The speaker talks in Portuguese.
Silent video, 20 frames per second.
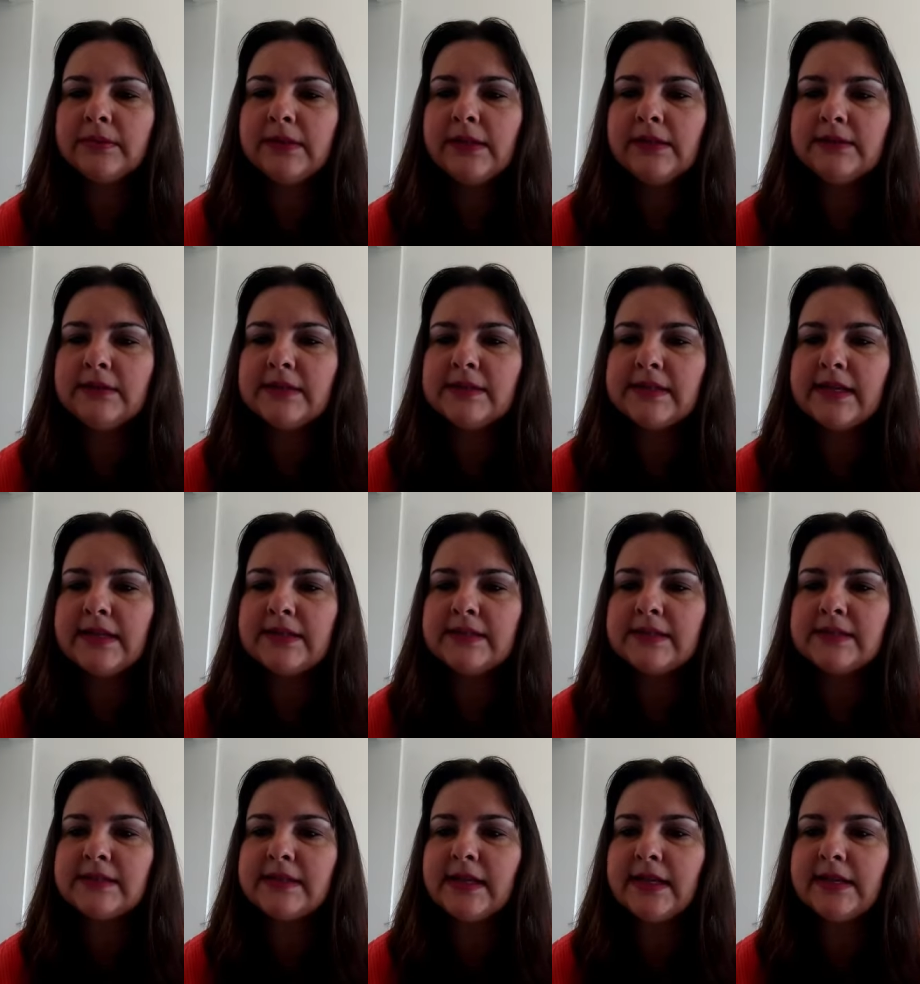tantas
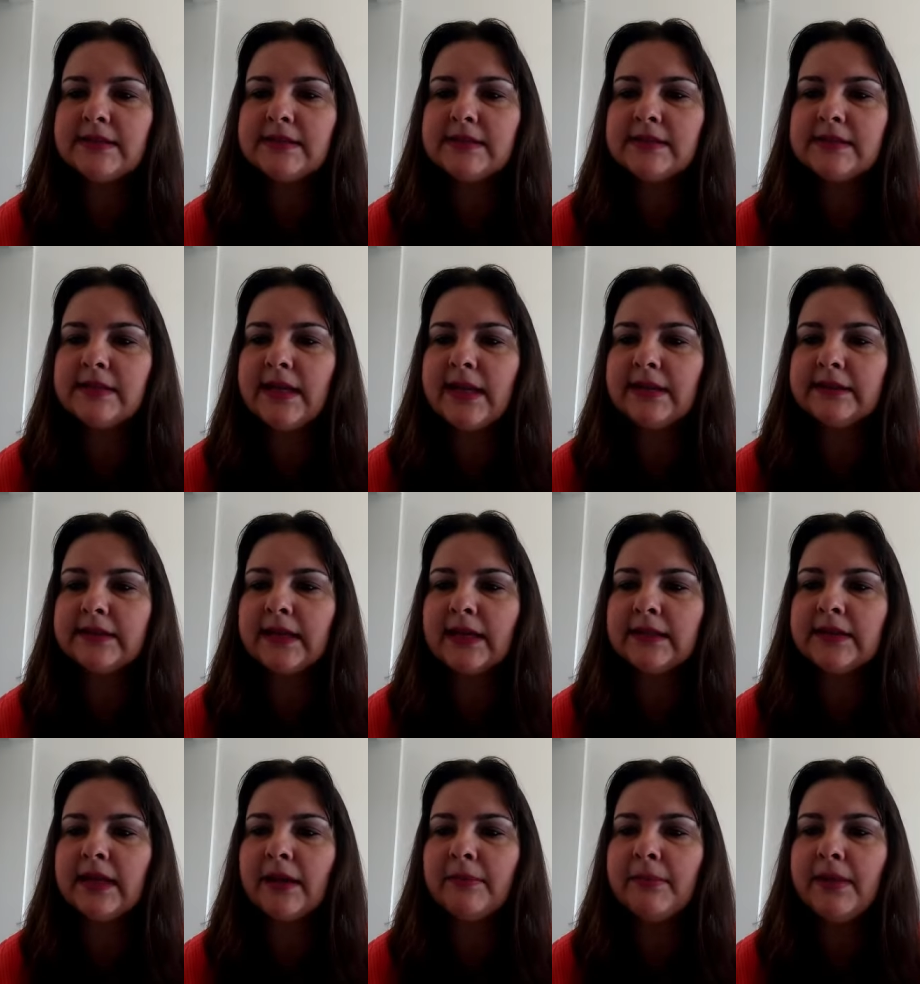reticências e
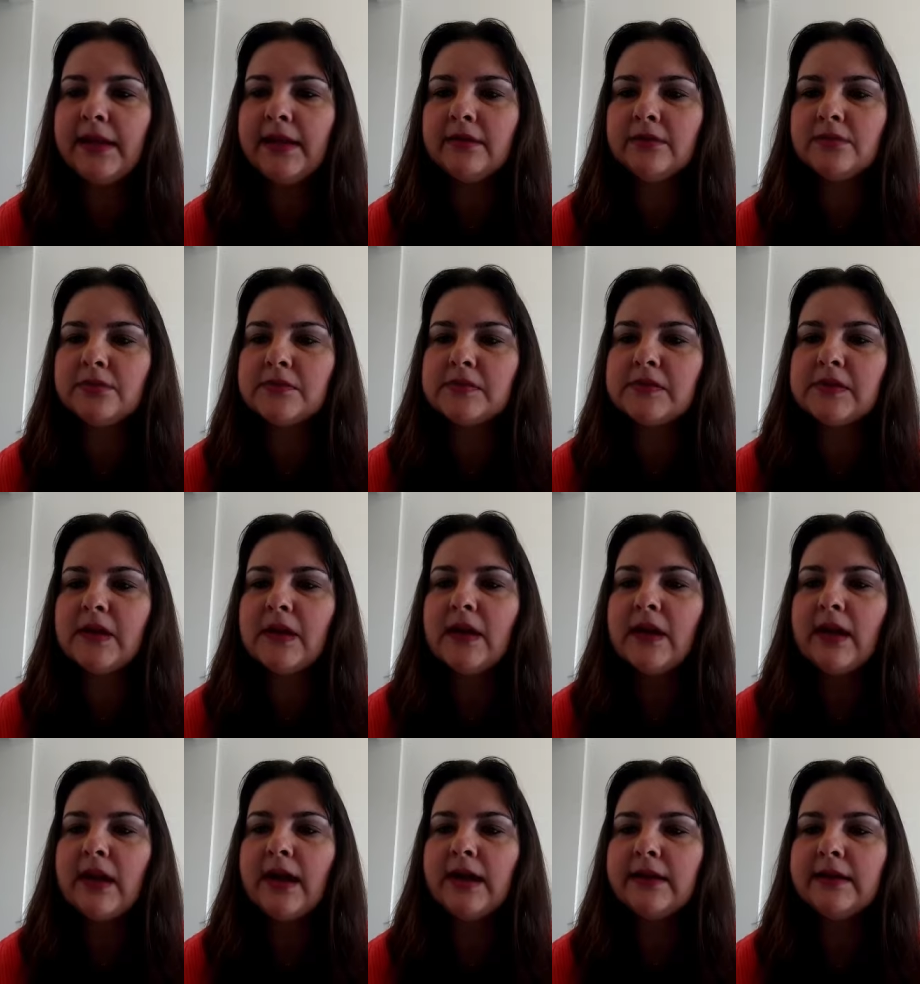retardamentos,
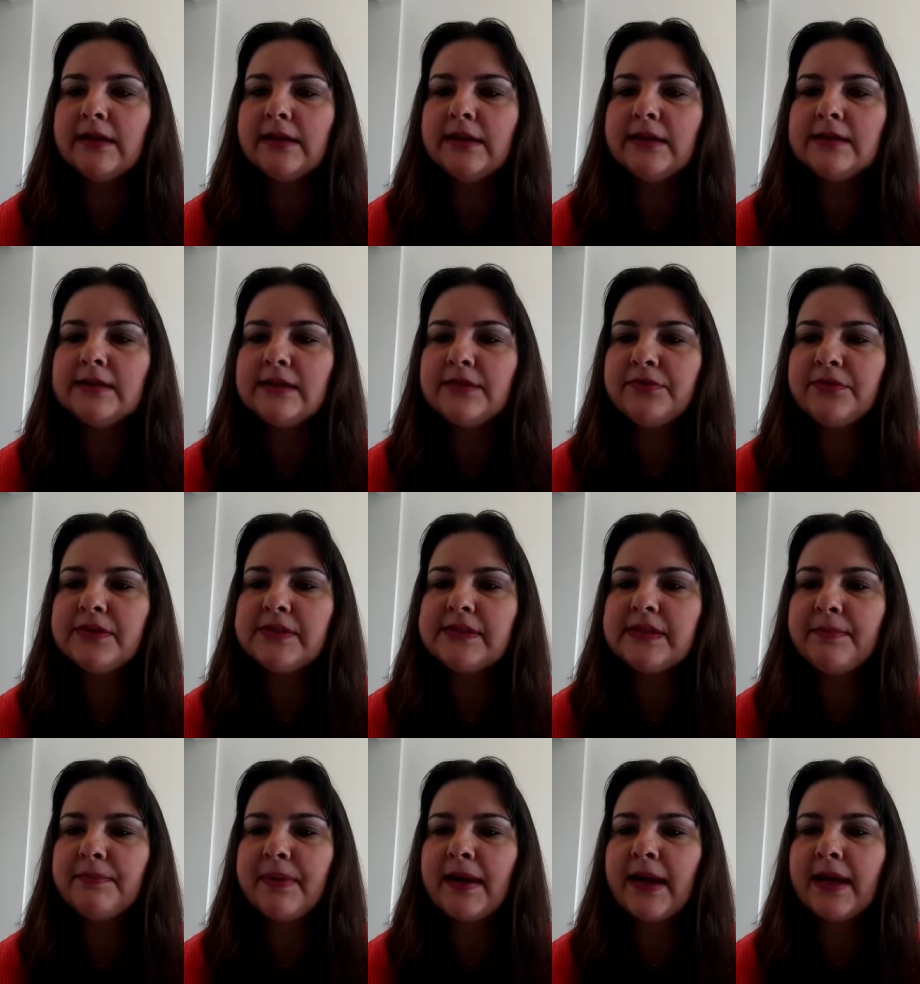a criança foi
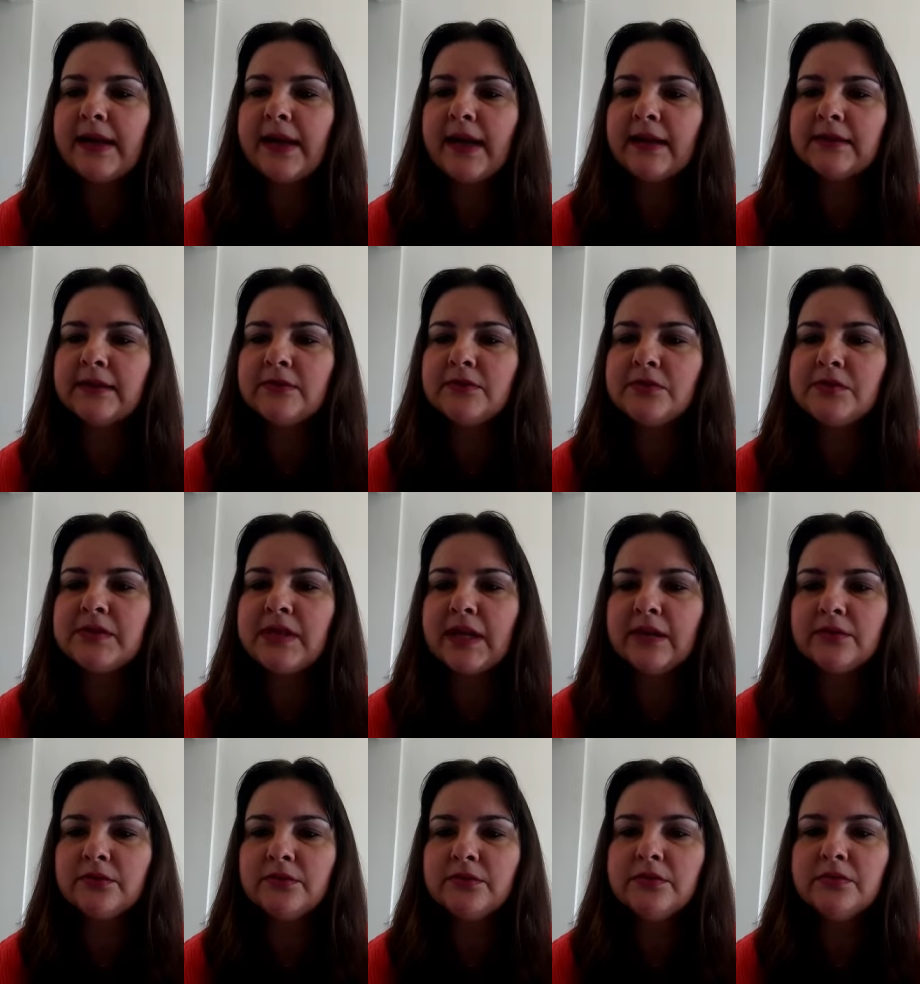separada dos
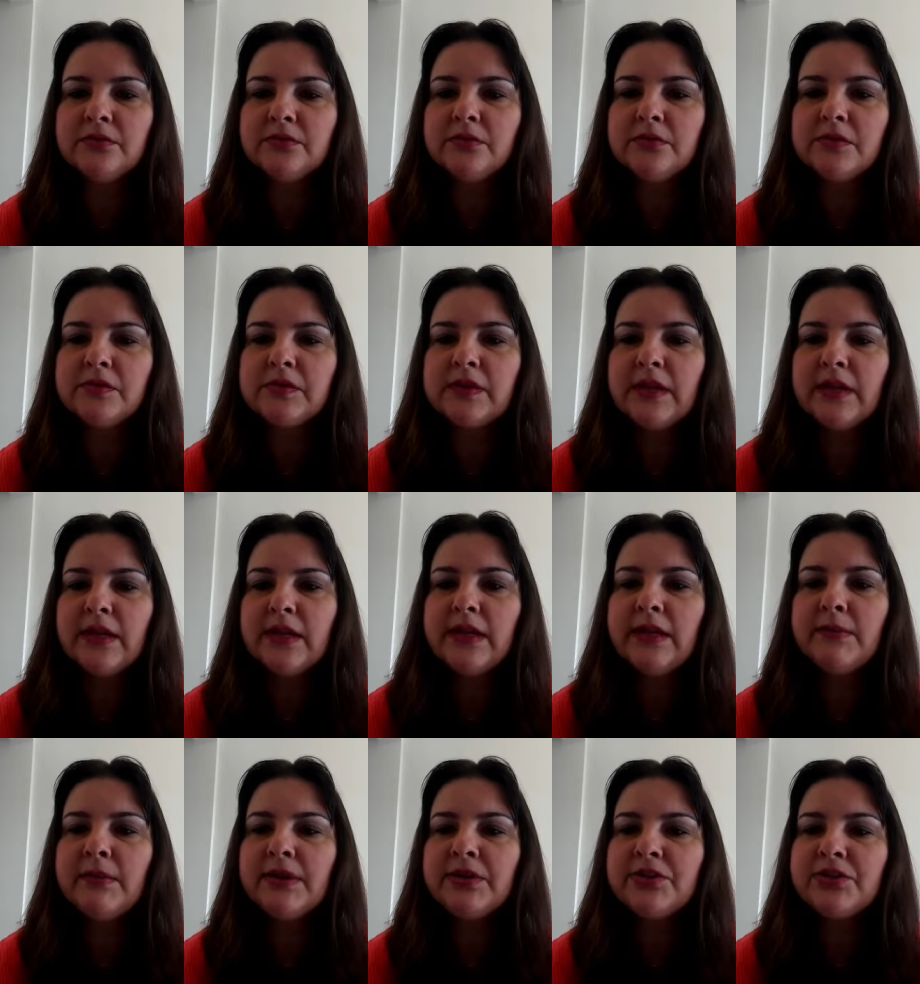adultos
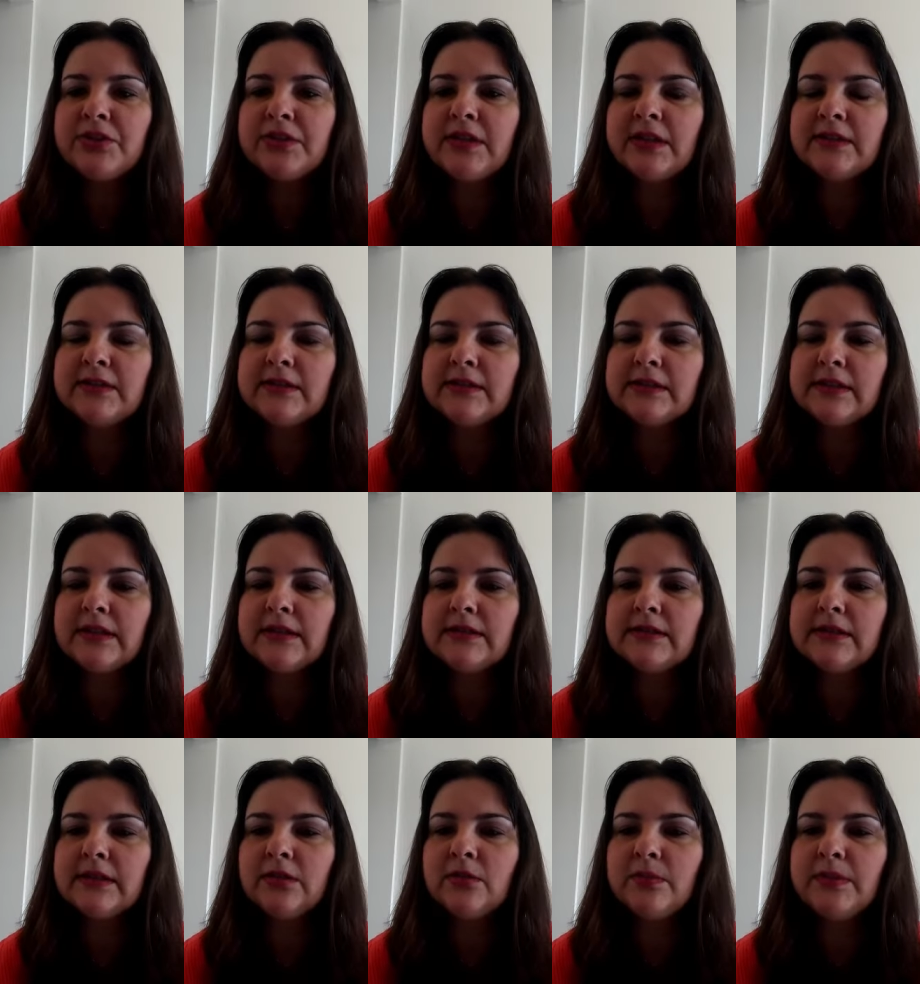e mantida à
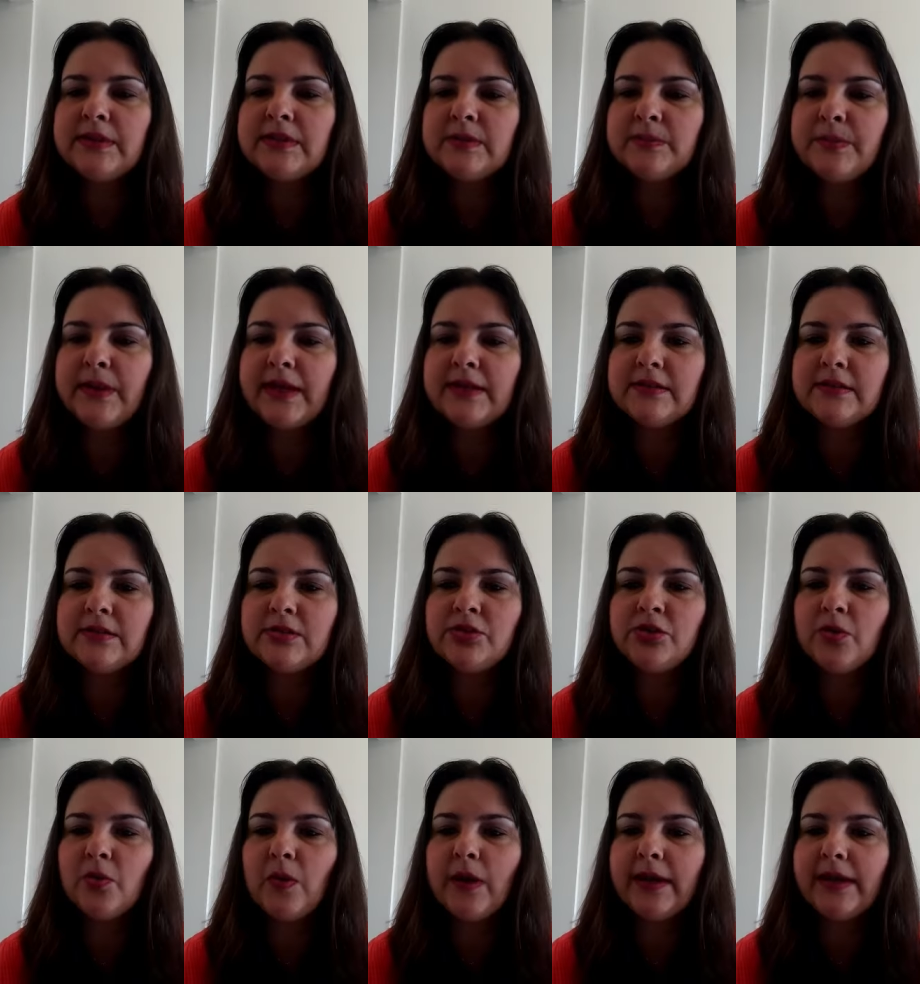distância numa espécie
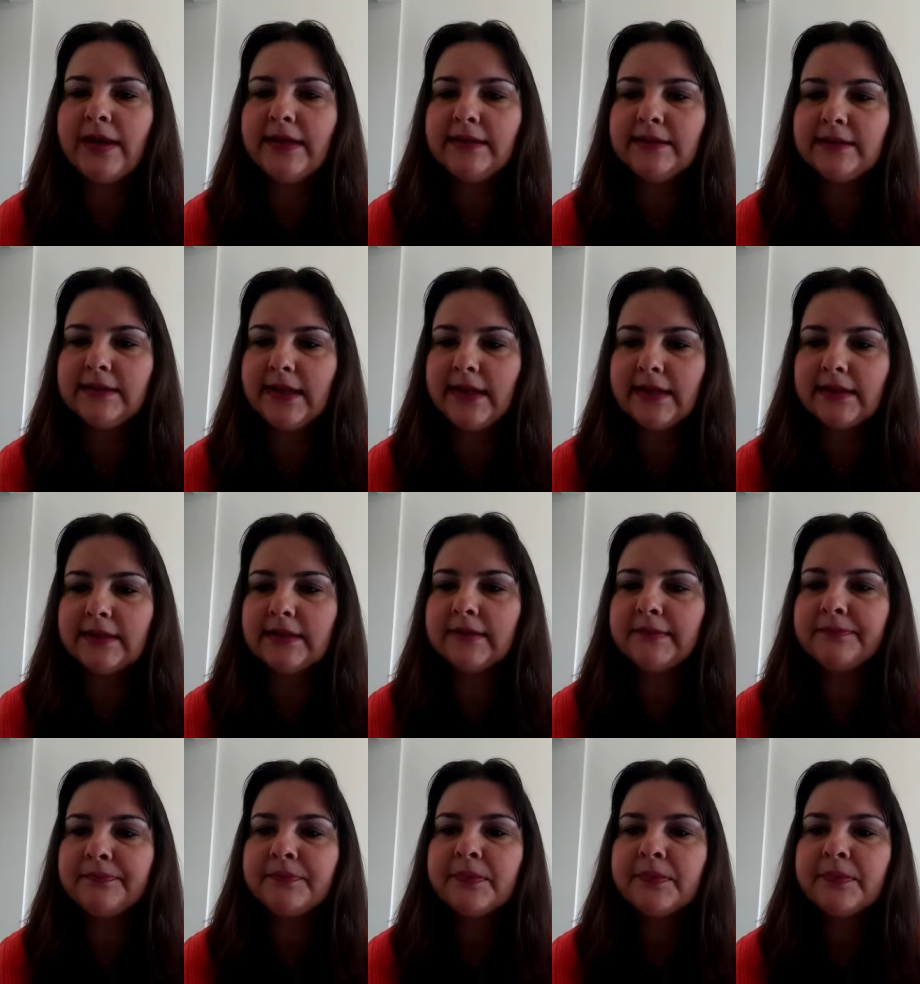de quarentena,